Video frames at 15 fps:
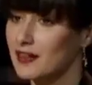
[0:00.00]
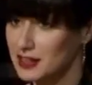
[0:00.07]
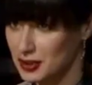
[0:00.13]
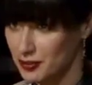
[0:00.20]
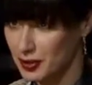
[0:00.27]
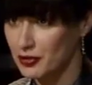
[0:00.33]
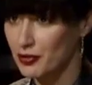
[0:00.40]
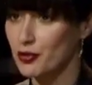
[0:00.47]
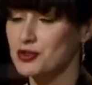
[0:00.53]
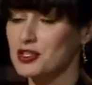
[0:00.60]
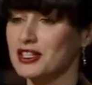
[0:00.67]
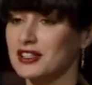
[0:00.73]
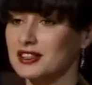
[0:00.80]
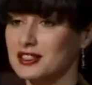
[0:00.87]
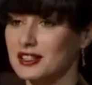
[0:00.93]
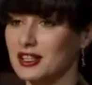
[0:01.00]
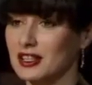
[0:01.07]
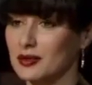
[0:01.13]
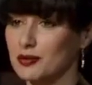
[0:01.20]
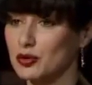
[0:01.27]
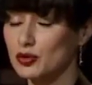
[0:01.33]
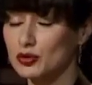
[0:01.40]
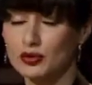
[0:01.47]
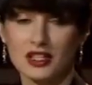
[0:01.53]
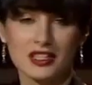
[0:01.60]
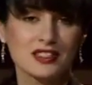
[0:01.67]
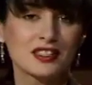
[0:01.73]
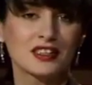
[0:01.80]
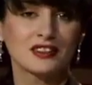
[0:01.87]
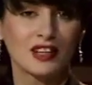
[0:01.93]
Давайте прервемся на несколько минут,
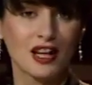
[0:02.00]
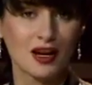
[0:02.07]
у нас